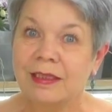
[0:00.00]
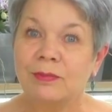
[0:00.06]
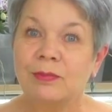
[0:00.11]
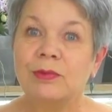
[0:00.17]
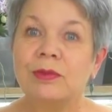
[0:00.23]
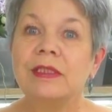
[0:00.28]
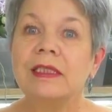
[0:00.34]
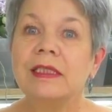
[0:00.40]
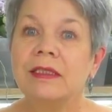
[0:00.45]
И
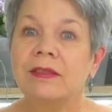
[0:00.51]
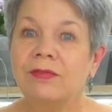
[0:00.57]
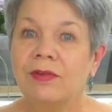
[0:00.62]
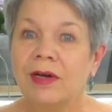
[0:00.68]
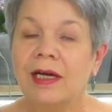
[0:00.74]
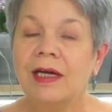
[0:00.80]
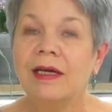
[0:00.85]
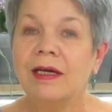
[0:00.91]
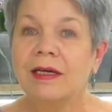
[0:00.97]
будет
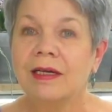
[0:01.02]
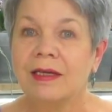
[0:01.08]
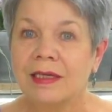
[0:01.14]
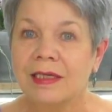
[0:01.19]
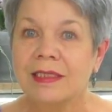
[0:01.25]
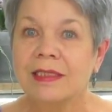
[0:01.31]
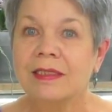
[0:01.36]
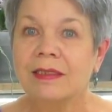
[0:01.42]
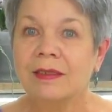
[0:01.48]
два
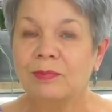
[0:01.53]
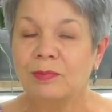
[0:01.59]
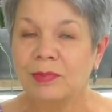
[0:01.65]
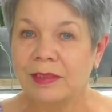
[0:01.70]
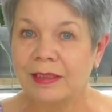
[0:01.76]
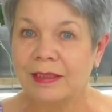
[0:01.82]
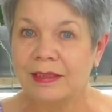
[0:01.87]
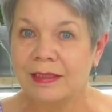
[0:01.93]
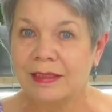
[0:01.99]
разных
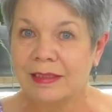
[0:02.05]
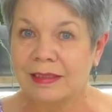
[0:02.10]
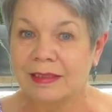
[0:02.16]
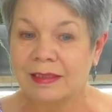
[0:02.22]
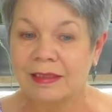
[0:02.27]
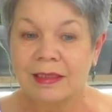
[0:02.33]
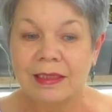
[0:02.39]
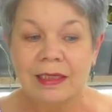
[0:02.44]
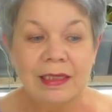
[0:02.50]
плейлиста.